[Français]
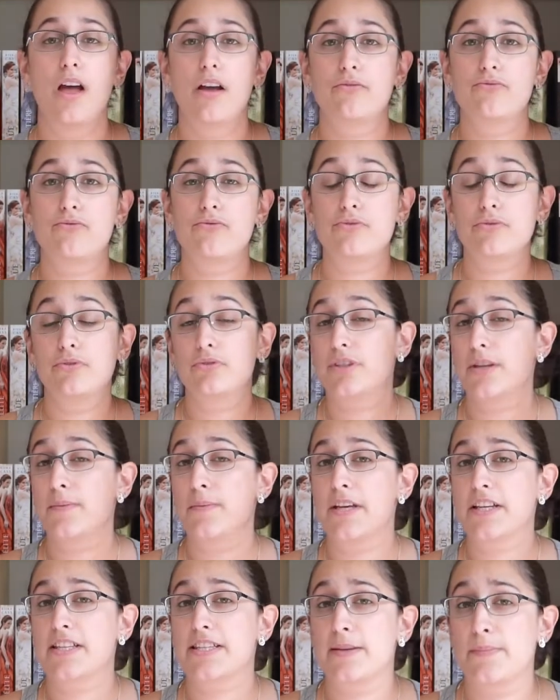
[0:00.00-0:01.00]
Vous vous doutez
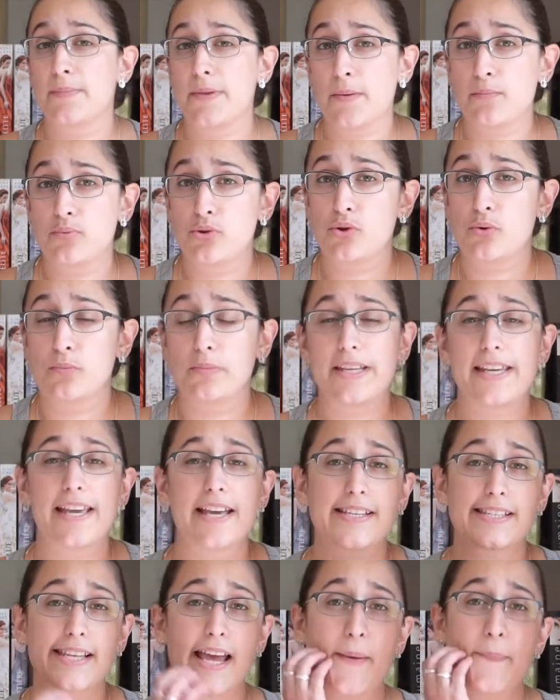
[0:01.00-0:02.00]
bien que c'est bien plus
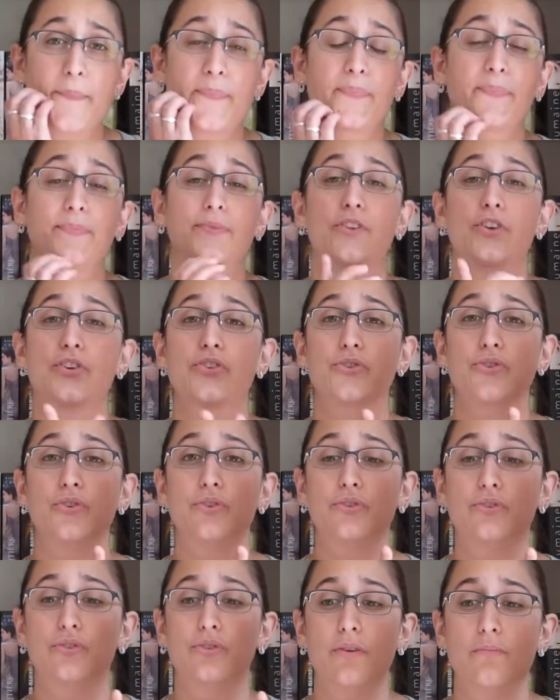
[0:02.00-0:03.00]
compliqué que ça. Dans ce
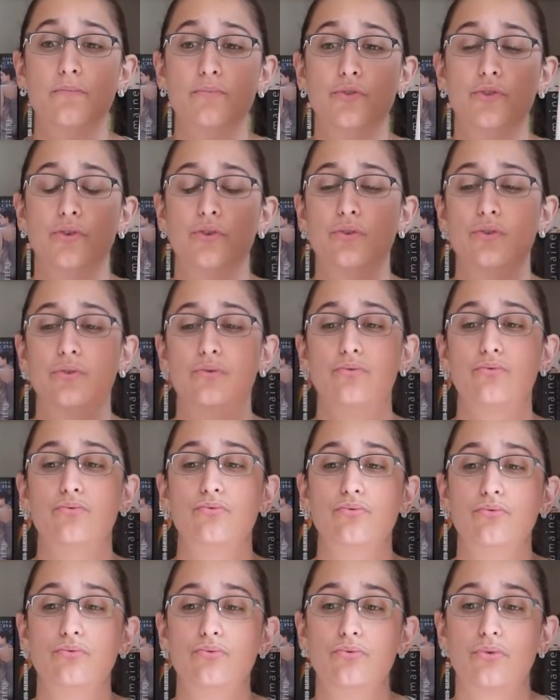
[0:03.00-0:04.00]
tome 2,
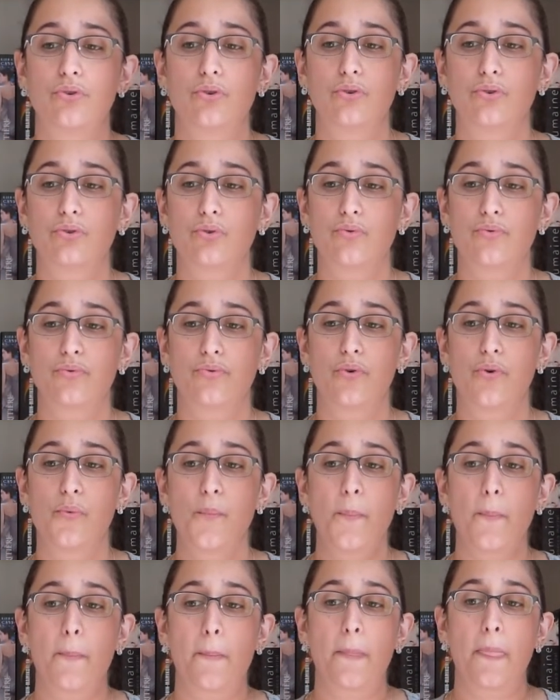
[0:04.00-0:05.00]
nous nous retrouvons
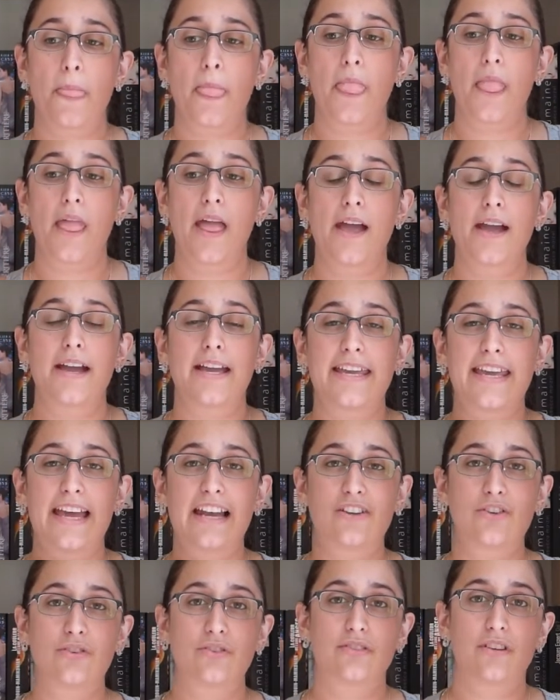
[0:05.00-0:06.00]

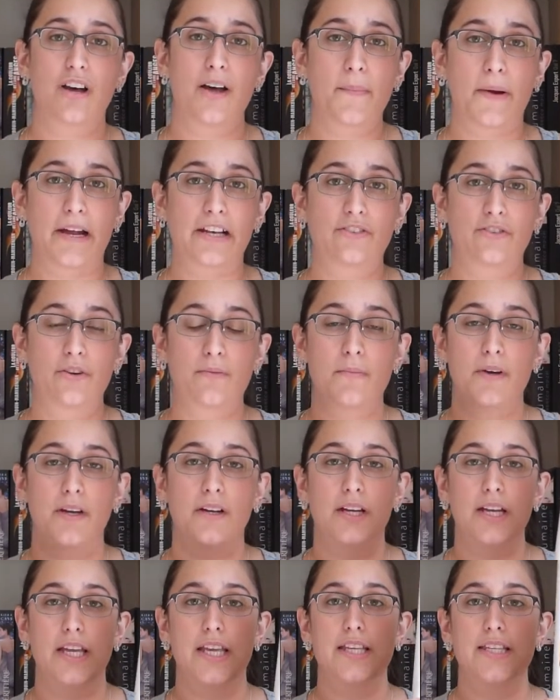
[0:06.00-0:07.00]
quelques temps après le tome
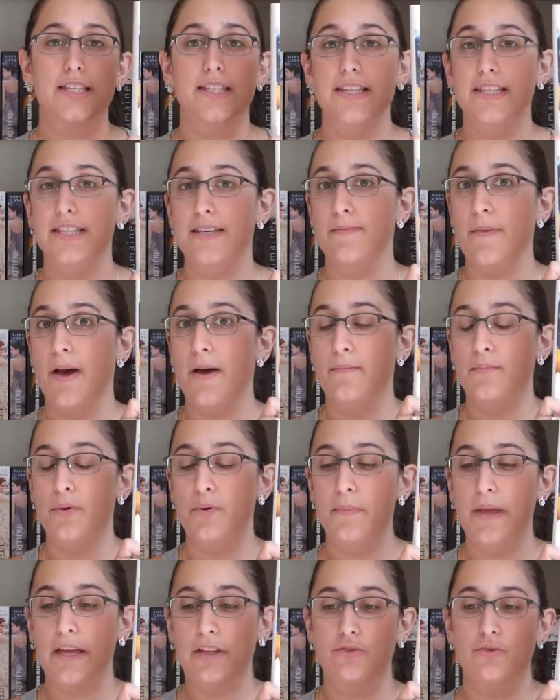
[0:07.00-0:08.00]
et c'est ce qui m'a un
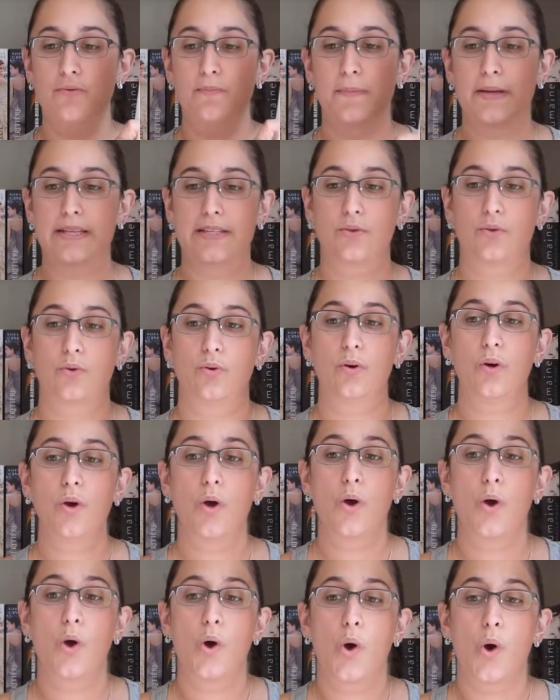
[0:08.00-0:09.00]
peu perdu parce que
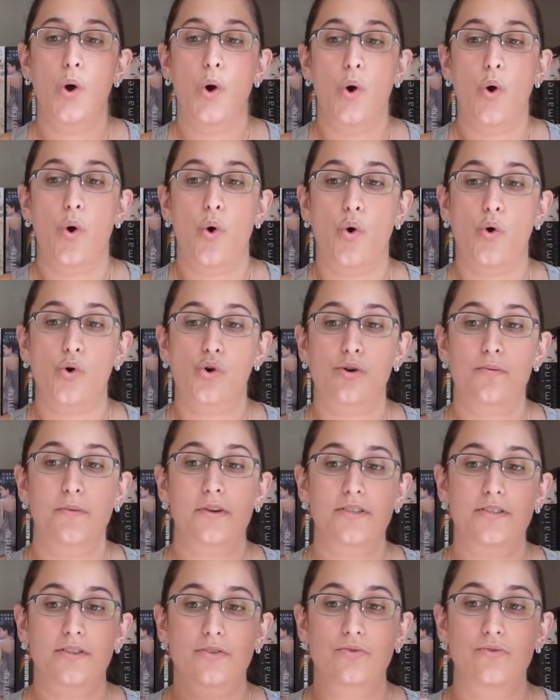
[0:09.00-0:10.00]
on
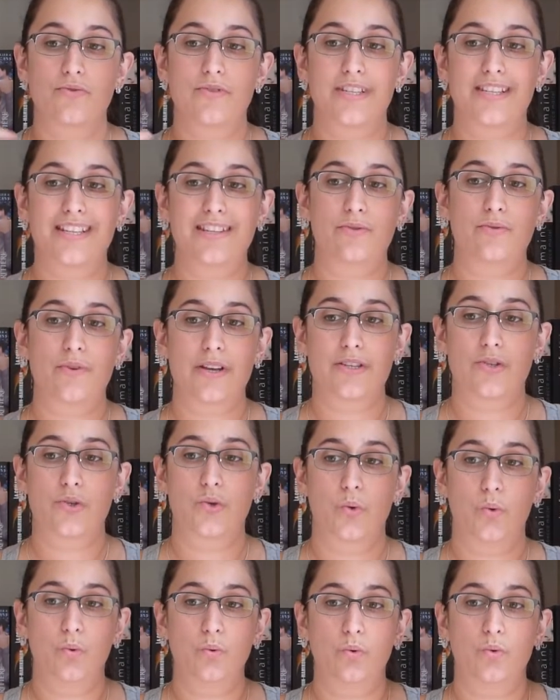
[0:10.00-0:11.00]
commence dans une
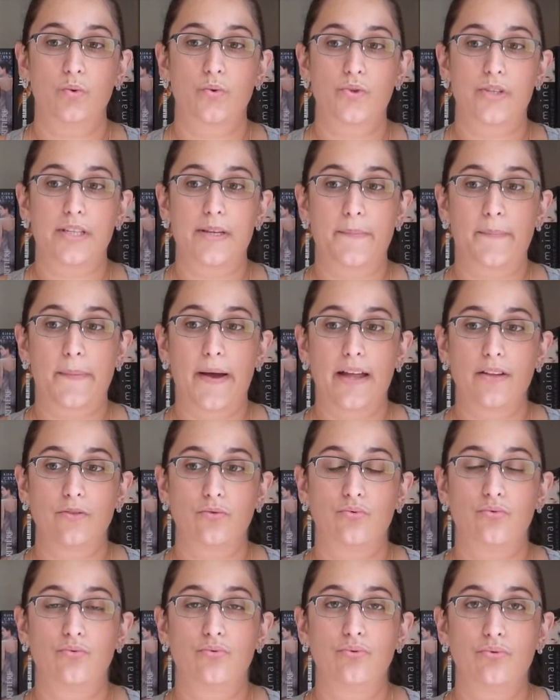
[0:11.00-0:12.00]
situation, on ne sait pas
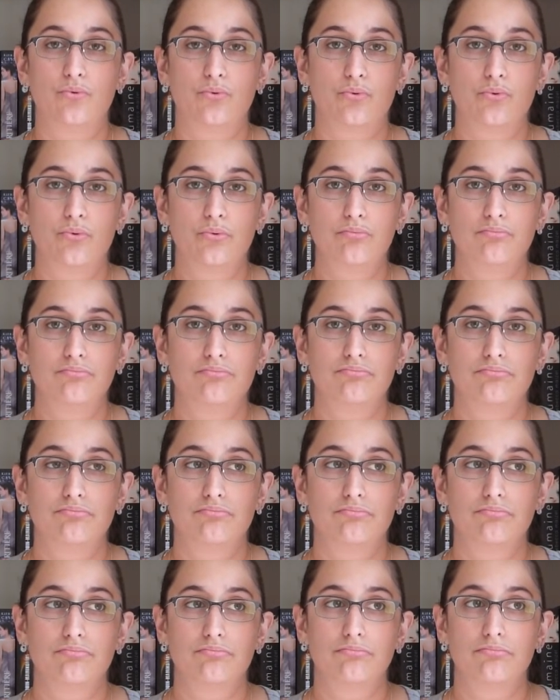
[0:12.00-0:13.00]
du tout
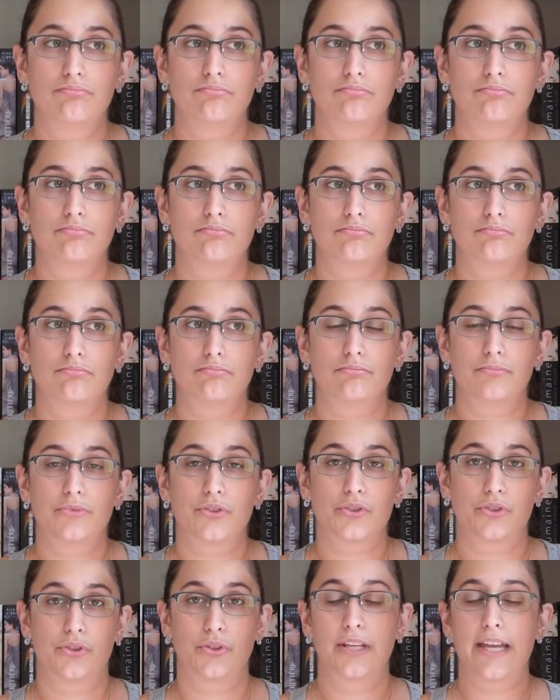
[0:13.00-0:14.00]

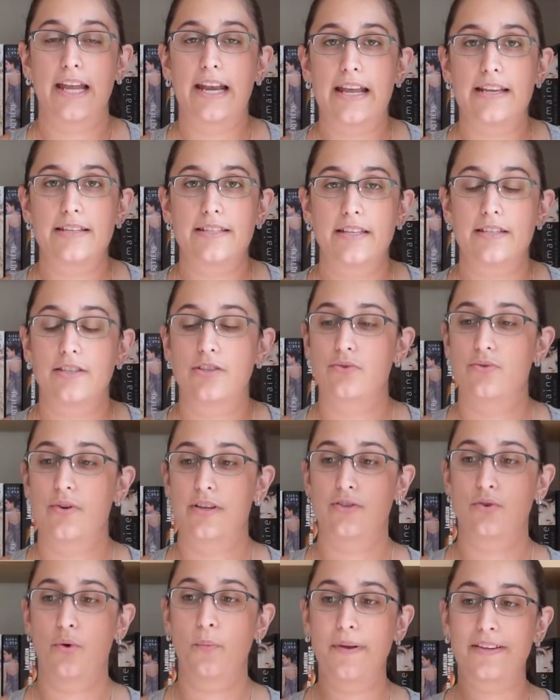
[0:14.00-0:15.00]
ce qu'elle est cette
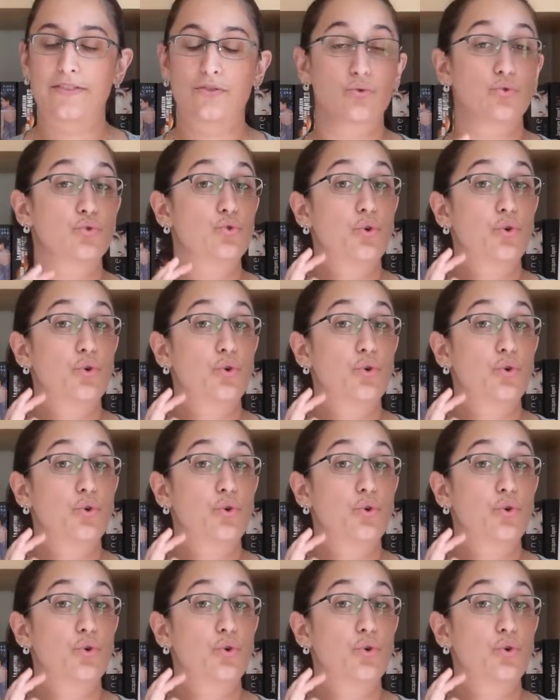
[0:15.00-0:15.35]
situation parce qu'on ne